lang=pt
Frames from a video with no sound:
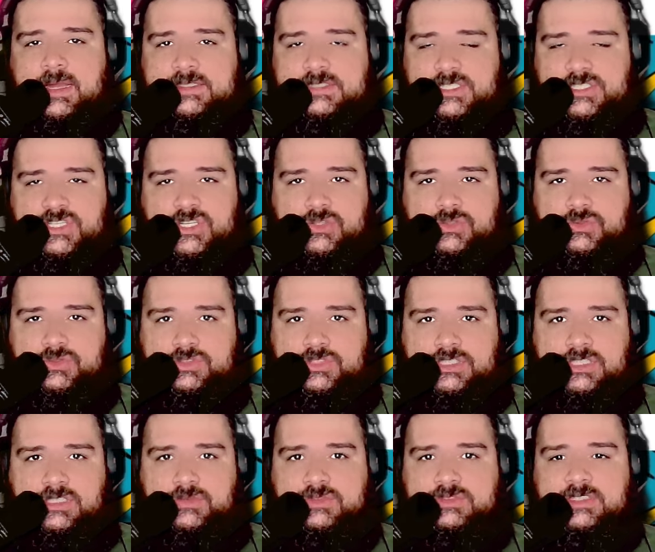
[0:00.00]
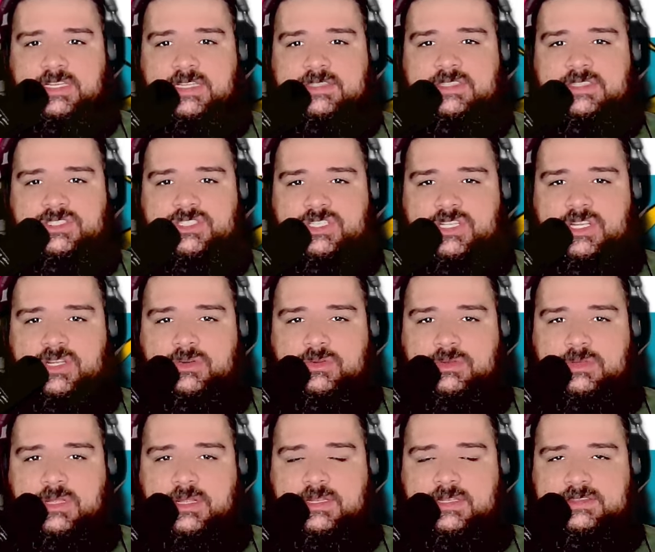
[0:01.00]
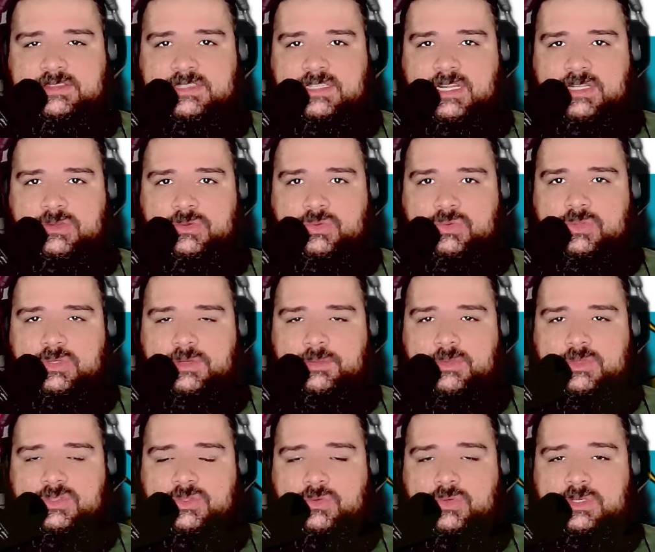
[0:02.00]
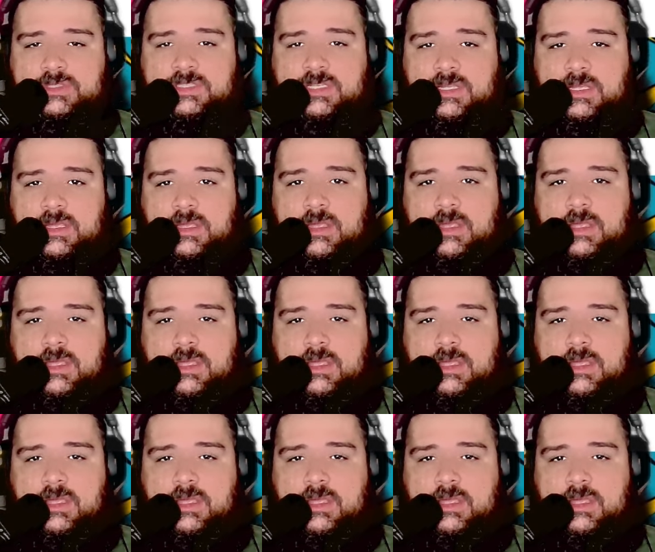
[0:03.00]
gasta dinheiro nos livros, gasta dinheiro na assinatura e um monte de coisa,